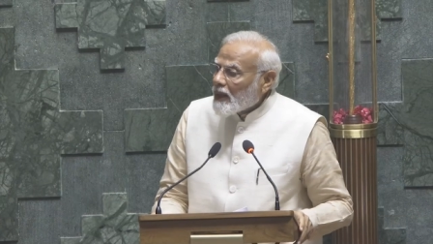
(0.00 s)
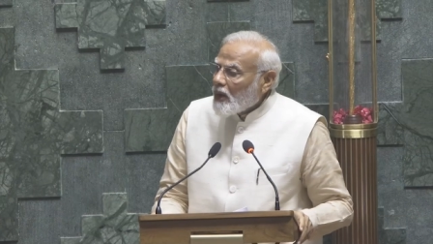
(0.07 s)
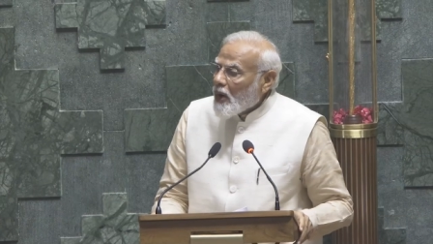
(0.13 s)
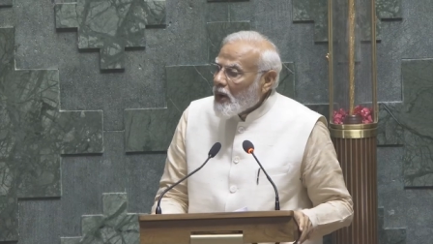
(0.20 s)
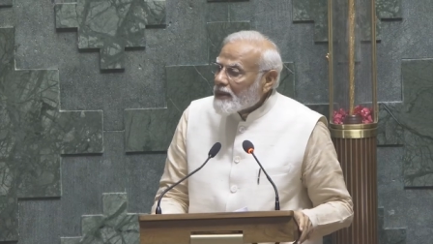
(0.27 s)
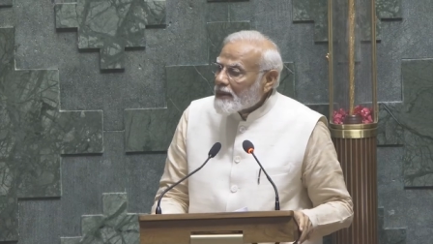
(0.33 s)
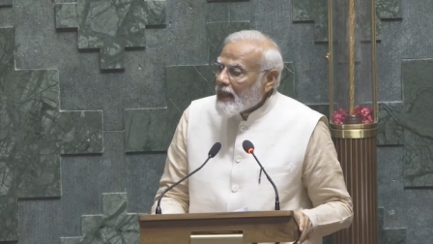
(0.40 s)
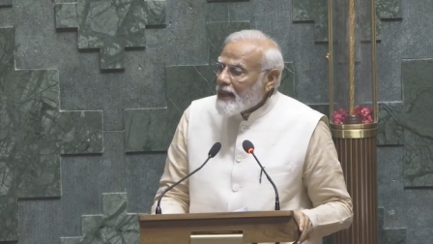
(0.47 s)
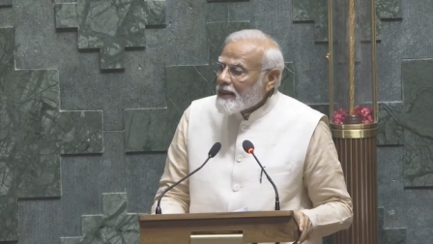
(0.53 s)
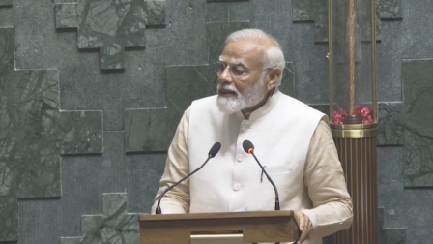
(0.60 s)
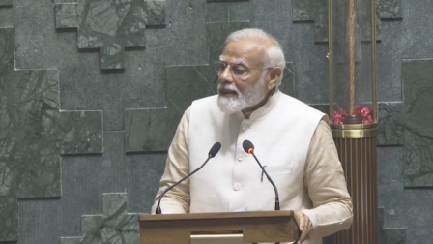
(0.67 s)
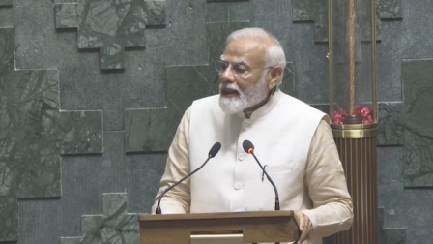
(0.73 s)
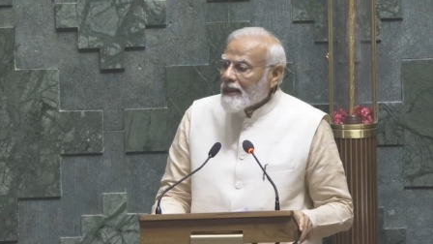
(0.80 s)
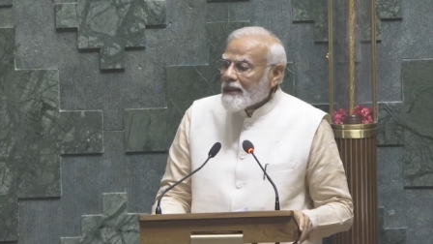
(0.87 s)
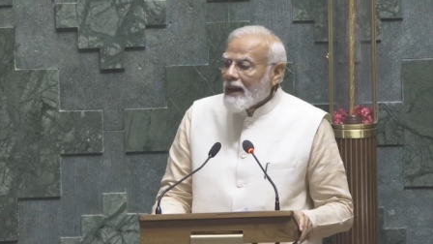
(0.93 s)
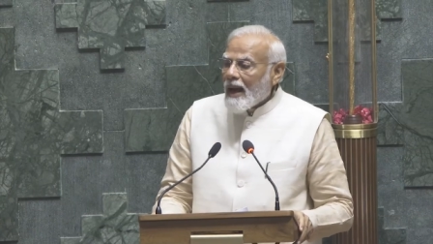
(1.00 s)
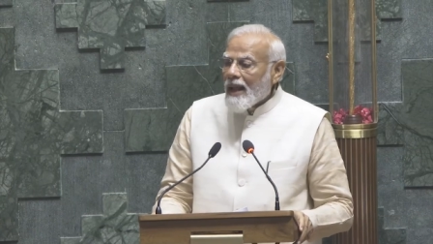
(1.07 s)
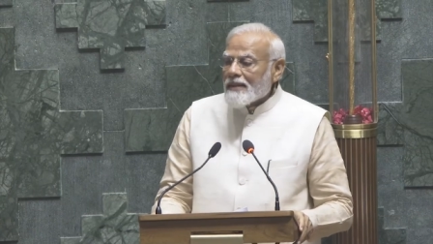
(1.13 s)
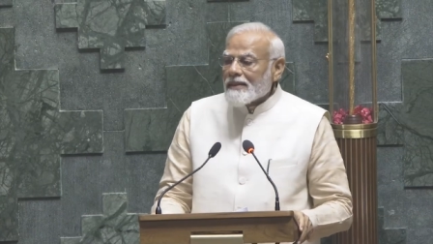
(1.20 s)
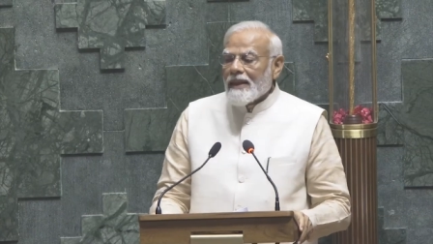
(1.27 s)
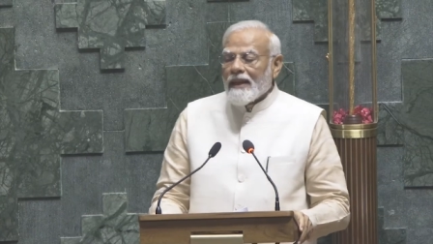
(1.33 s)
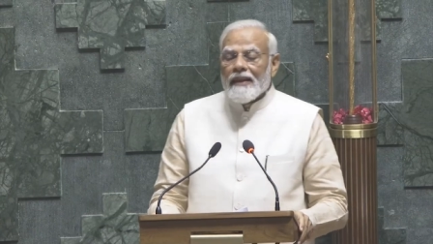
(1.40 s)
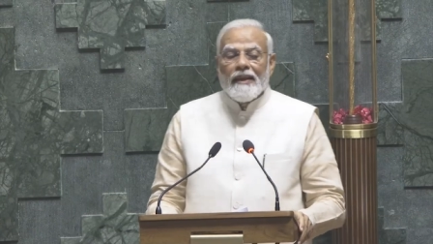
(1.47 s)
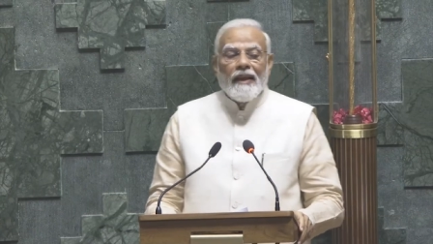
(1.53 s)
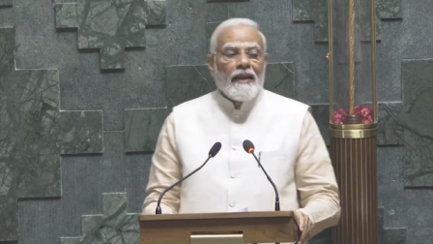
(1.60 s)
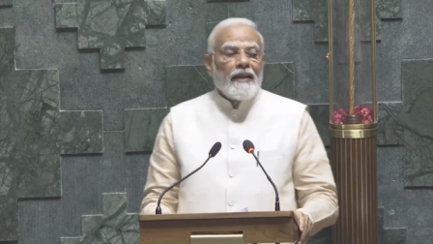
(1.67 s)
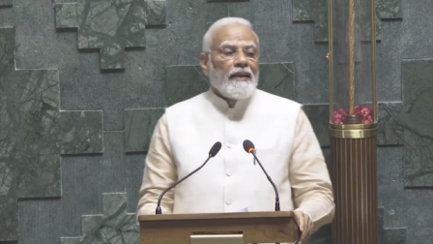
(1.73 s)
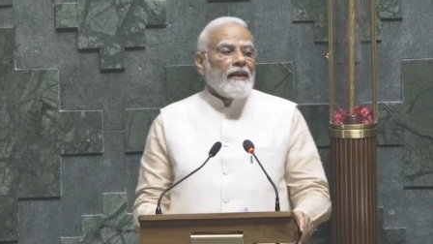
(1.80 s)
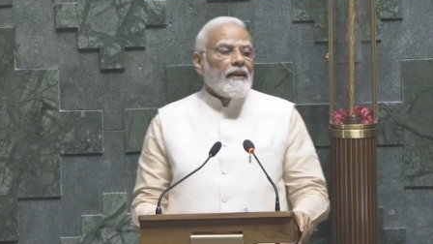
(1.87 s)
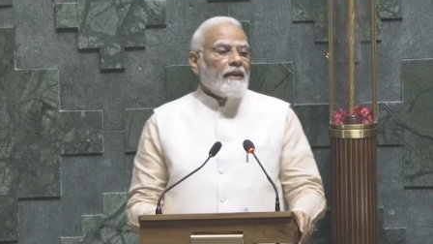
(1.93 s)
ஒரு ஜனநாயக நாடு மட்டுமல்ல
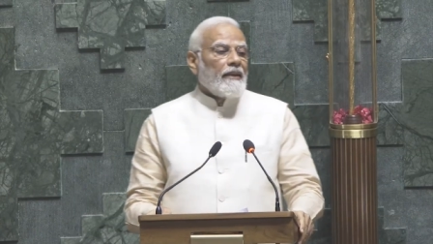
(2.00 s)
